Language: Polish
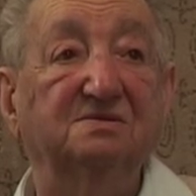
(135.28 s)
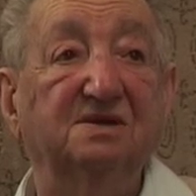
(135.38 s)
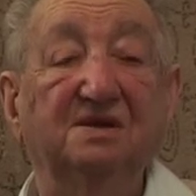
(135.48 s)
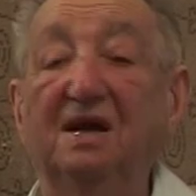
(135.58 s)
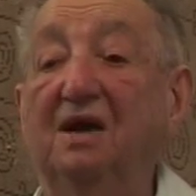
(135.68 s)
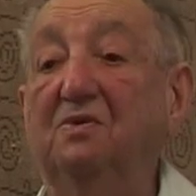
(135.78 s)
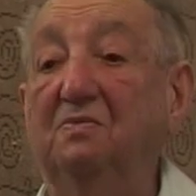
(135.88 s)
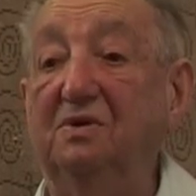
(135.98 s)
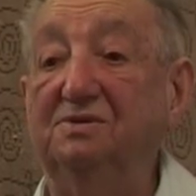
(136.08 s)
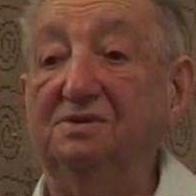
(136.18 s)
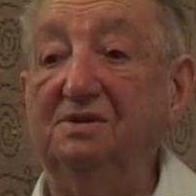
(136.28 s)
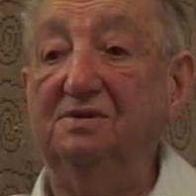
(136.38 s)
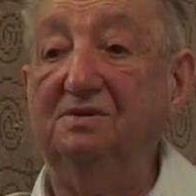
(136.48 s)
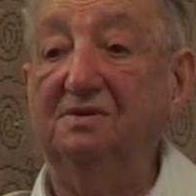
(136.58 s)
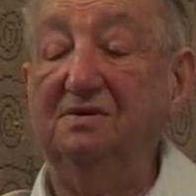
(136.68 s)
I Jakubowski
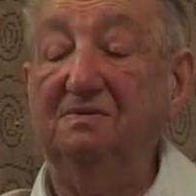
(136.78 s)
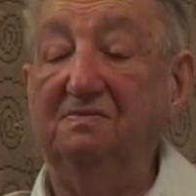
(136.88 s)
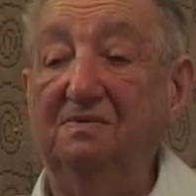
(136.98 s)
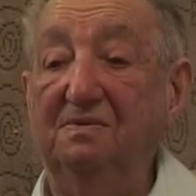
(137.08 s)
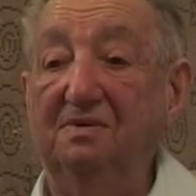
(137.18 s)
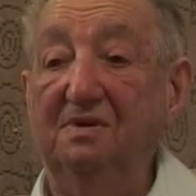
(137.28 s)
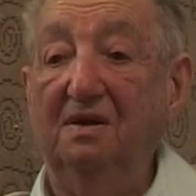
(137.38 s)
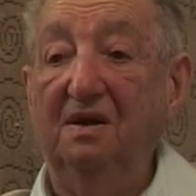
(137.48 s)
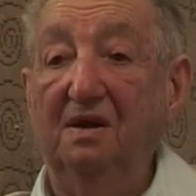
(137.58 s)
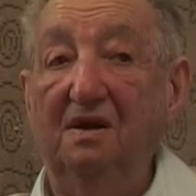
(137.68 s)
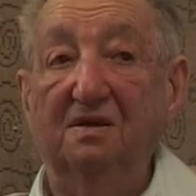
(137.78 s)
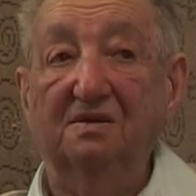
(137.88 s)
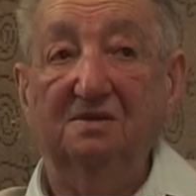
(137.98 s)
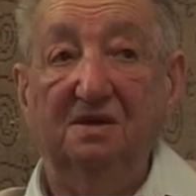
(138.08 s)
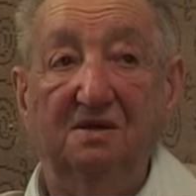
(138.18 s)
y, y,
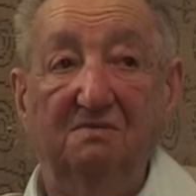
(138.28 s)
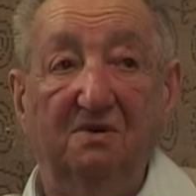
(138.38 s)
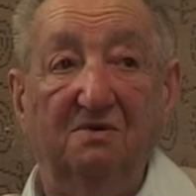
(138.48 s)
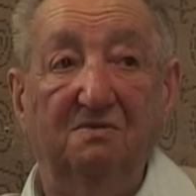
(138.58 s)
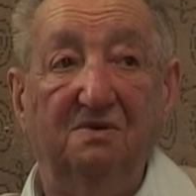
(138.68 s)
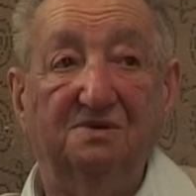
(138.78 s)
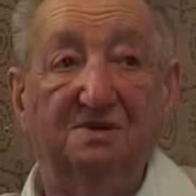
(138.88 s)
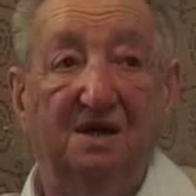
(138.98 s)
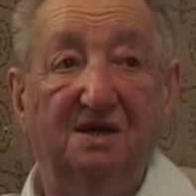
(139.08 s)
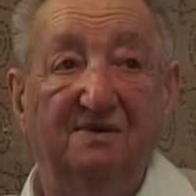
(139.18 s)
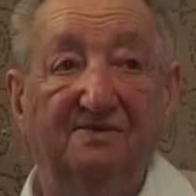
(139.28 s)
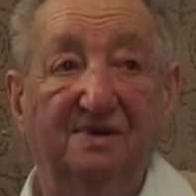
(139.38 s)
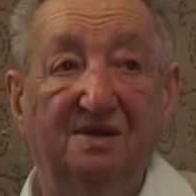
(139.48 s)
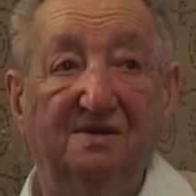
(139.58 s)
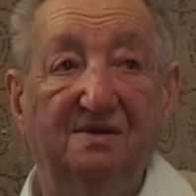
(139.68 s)
chyba u Moczara
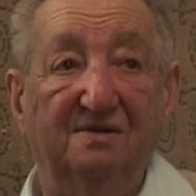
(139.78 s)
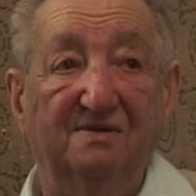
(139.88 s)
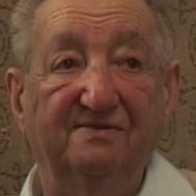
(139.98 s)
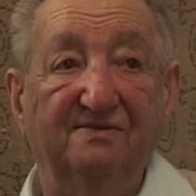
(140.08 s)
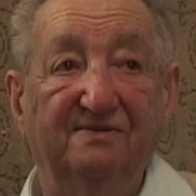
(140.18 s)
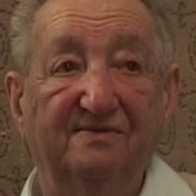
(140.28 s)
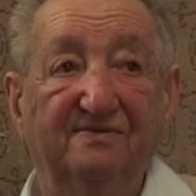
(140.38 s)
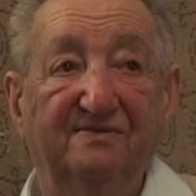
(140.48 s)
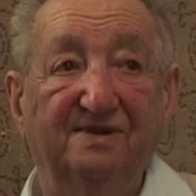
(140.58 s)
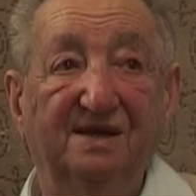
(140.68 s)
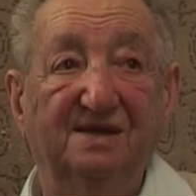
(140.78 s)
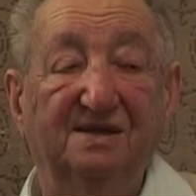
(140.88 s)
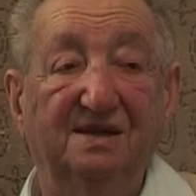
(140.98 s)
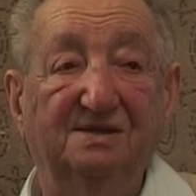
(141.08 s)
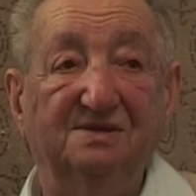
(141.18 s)
wtedy to y,
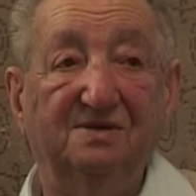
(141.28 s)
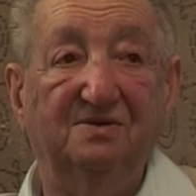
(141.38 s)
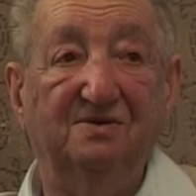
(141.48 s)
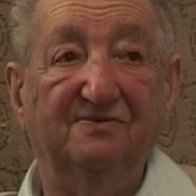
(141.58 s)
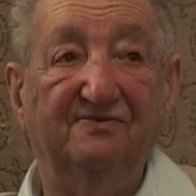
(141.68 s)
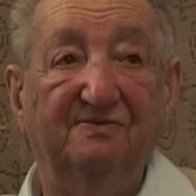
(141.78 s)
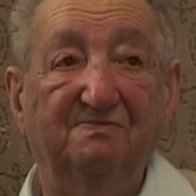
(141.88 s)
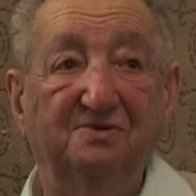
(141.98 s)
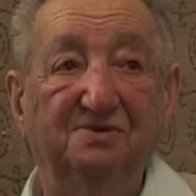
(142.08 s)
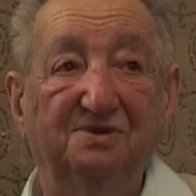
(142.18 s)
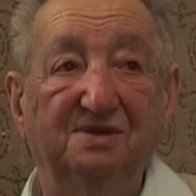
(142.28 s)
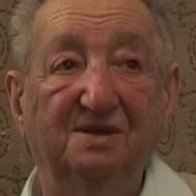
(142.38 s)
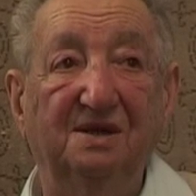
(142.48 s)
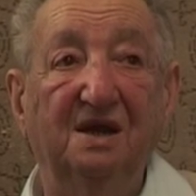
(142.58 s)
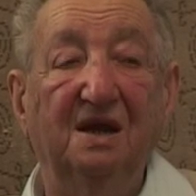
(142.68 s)
jedną, że go
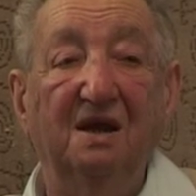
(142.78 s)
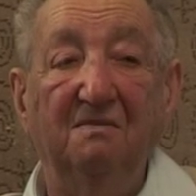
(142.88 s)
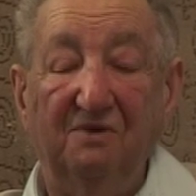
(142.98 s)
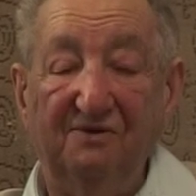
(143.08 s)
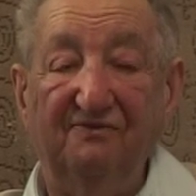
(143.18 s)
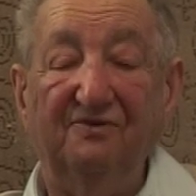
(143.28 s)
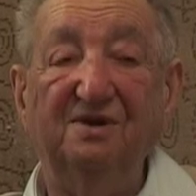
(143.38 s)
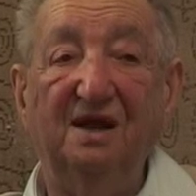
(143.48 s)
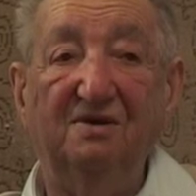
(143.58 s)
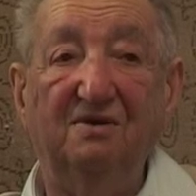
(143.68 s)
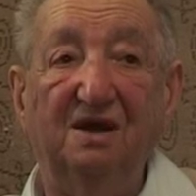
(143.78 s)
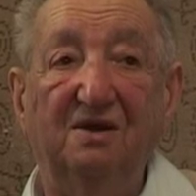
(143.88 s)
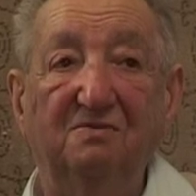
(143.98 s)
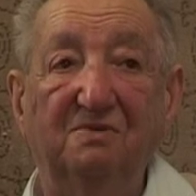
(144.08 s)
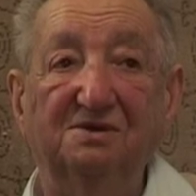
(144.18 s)
wypuścili. Po dwóch dniach go
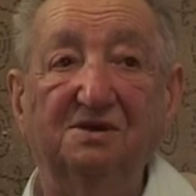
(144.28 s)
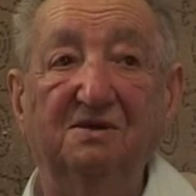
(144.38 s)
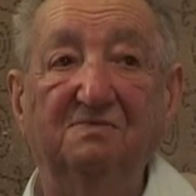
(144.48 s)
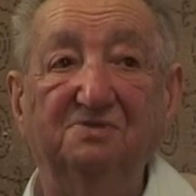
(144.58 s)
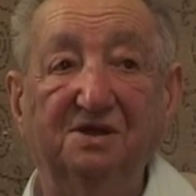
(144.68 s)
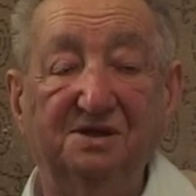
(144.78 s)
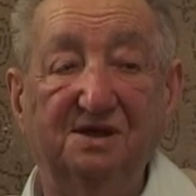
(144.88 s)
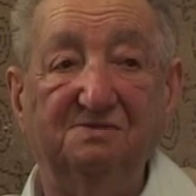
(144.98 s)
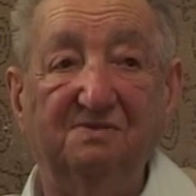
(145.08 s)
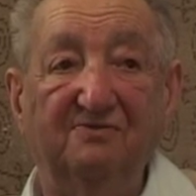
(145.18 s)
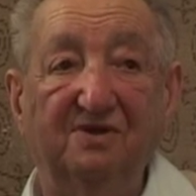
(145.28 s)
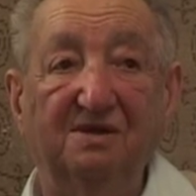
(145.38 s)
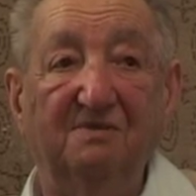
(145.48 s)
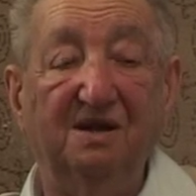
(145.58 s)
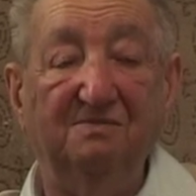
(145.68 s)
Jakubowski, on przyszedł z
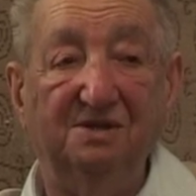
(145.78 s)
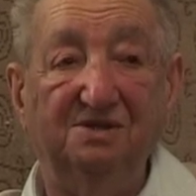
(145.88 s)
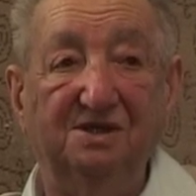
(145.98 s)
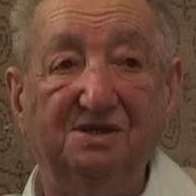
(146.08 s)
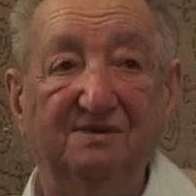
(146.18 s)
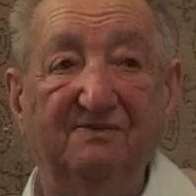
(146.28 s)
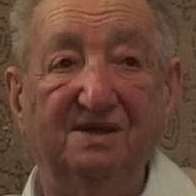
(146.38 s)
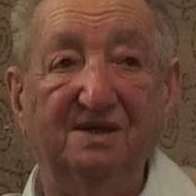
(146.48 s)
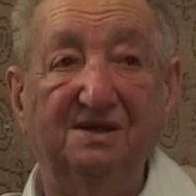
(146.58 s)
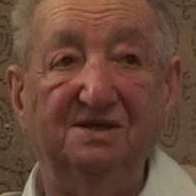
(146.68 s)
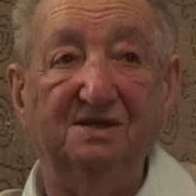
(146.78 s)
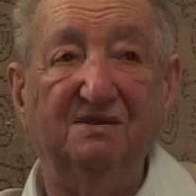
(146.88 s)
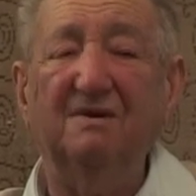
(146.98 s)
powrotem, ale był ciszy niż że